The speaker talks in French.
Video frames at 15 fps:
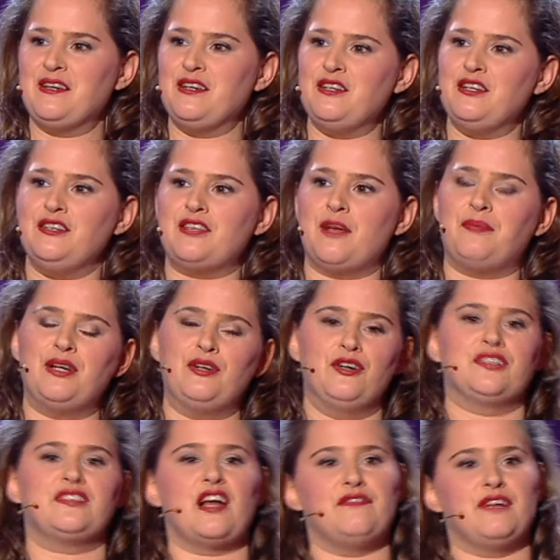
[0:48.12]
Il, il s'appelle euh,
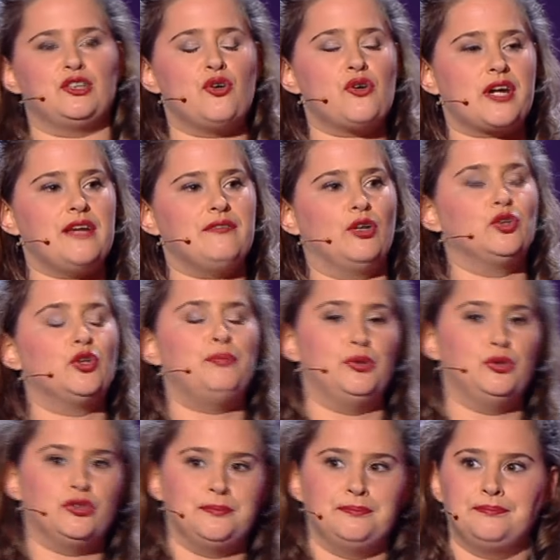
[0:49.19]
Salvatore Vente de
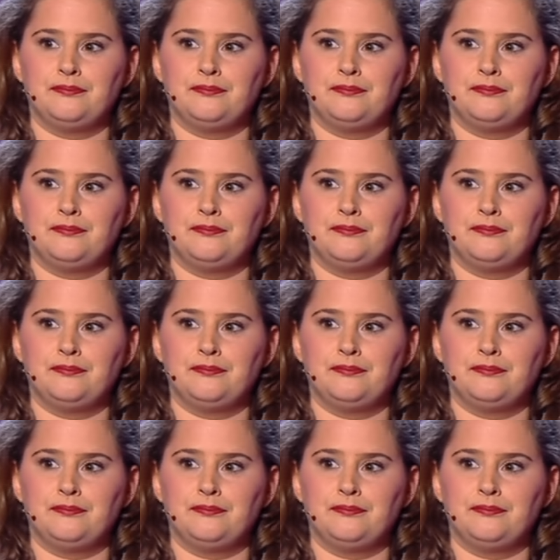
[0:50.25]
Pute.